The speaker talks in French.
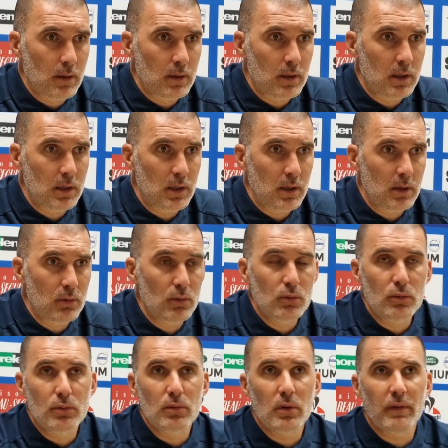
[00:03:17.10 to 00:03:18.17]
qui est
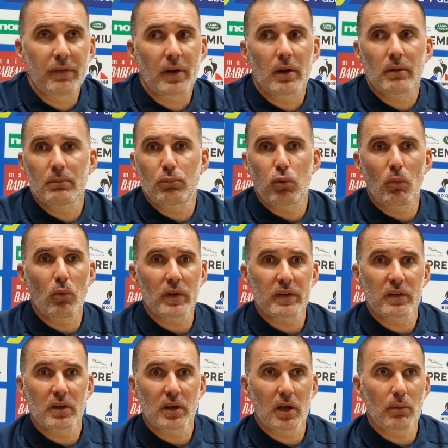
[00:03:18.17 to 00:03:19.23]
d'une, pour moi
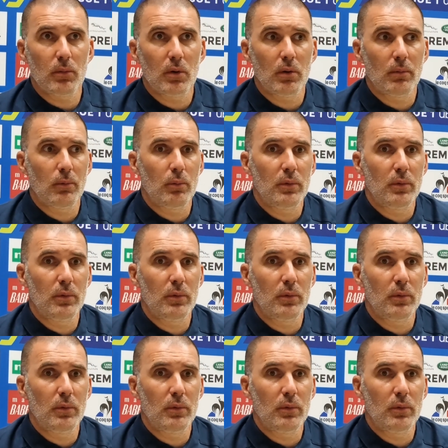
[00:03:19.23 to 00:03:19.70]
c'est quand même euh,